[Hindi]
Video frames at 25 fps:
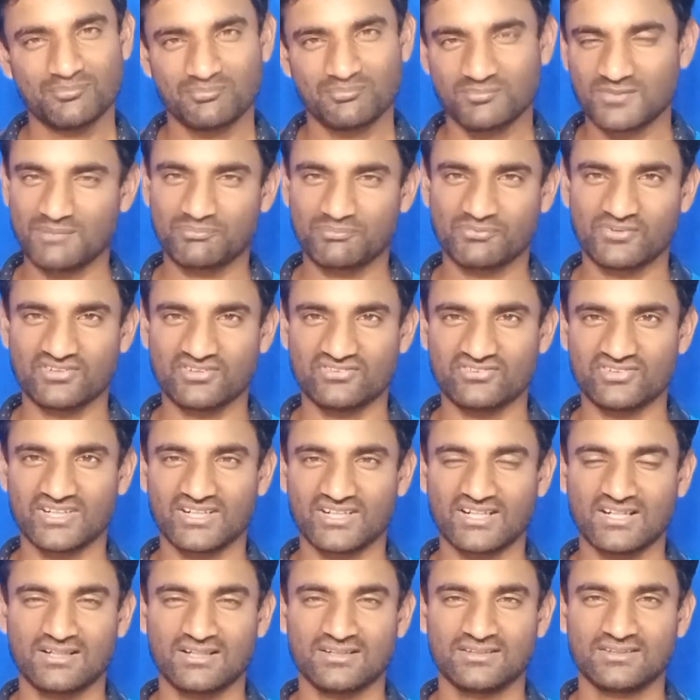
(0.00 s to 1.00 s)
माफ़
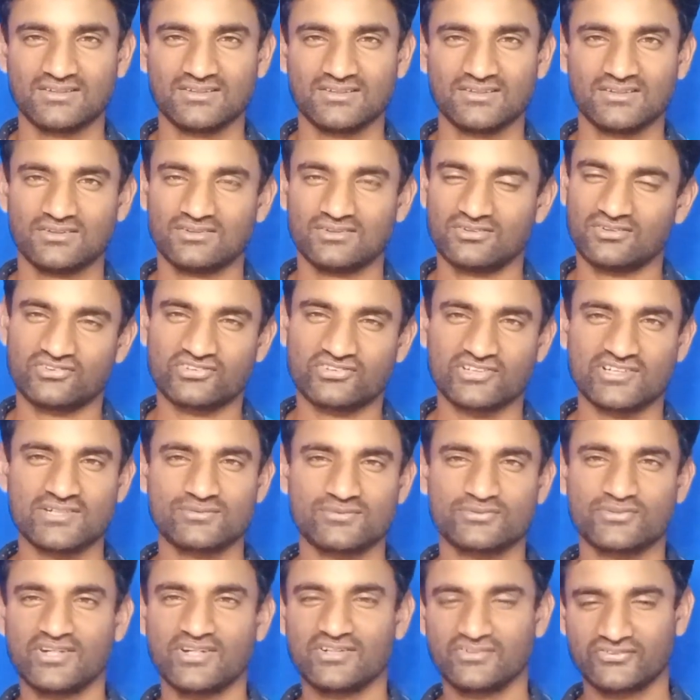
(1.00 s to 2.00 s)
कीजिएगा तो चलिए
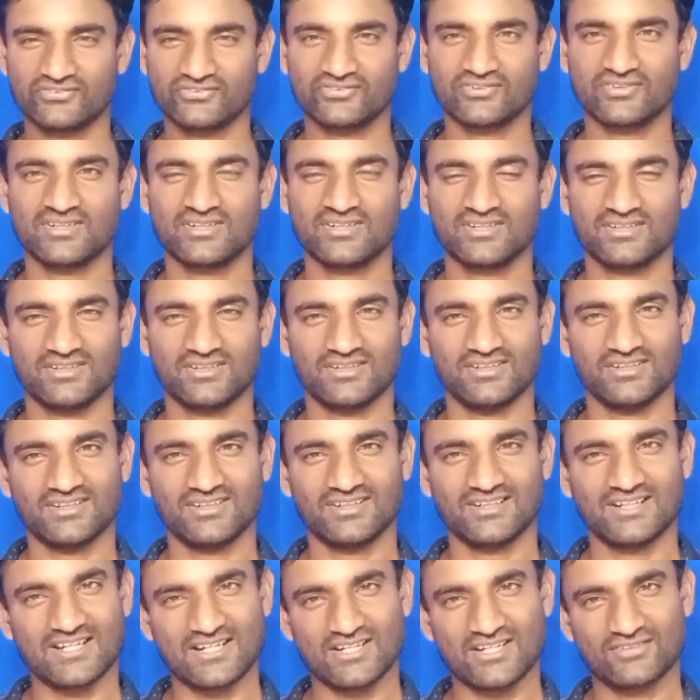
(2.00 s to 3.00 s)
फ्रेंड्स
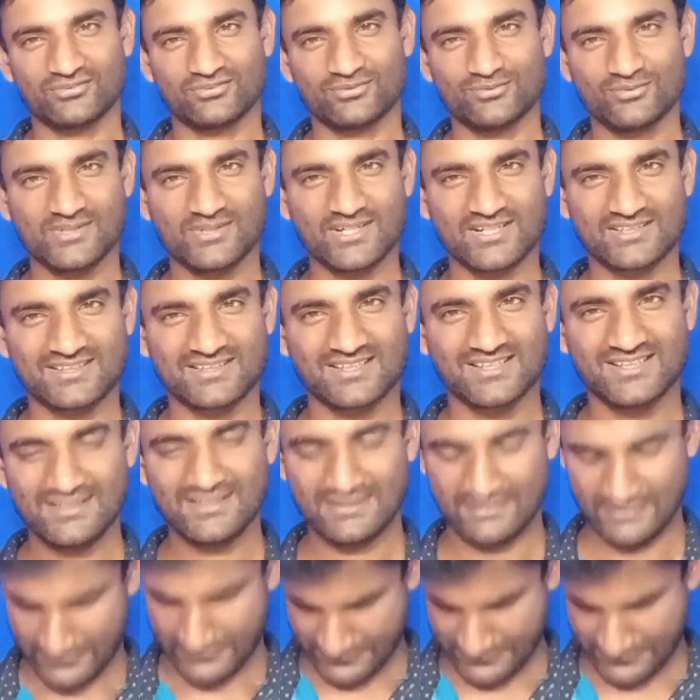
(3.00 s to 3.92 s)
गाना शुरू करते हैं